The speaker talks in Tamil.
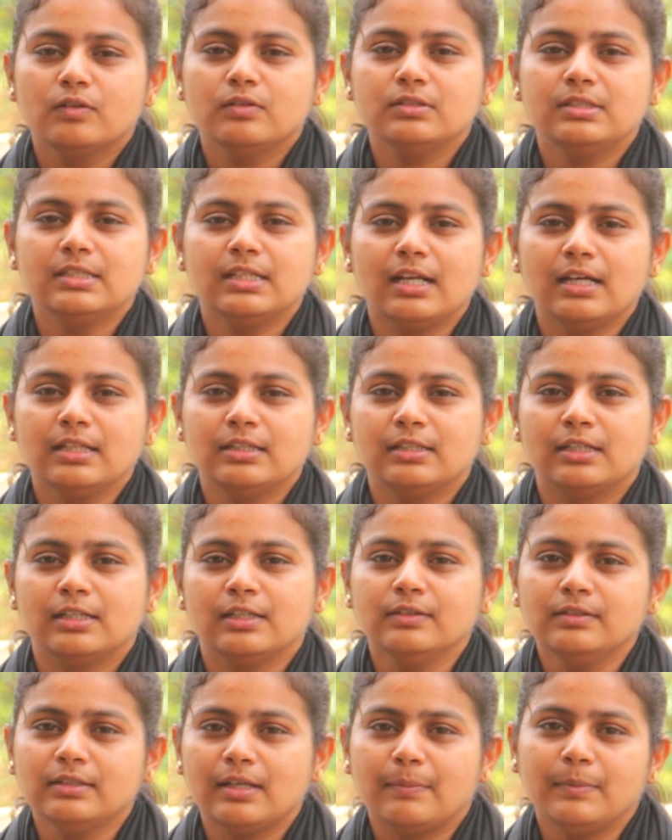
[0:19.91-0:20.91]

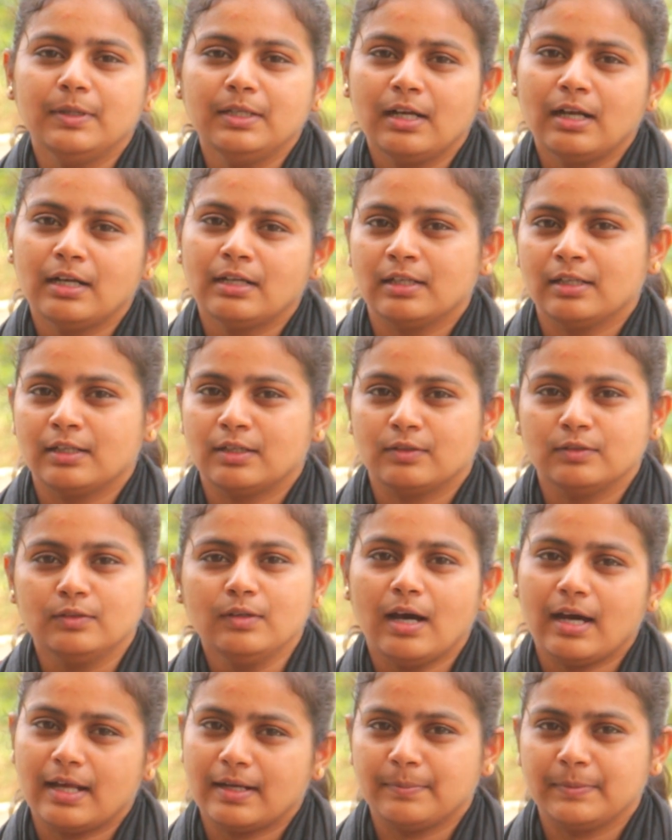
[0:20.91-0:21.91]
குஜராத்லேயும்
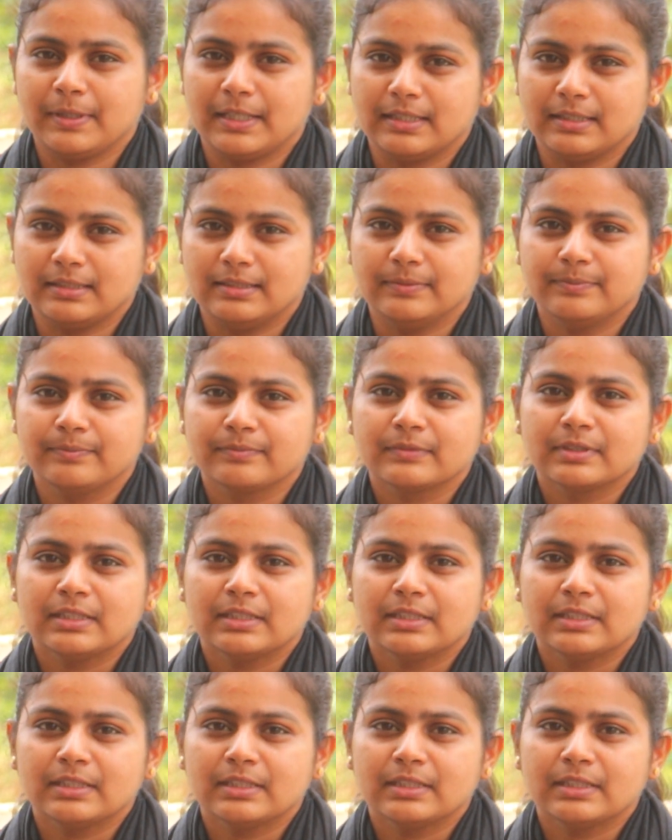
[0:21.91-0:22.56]
தமிழ்நாட்டிலேருந்தும் ஆரம்பிக்குது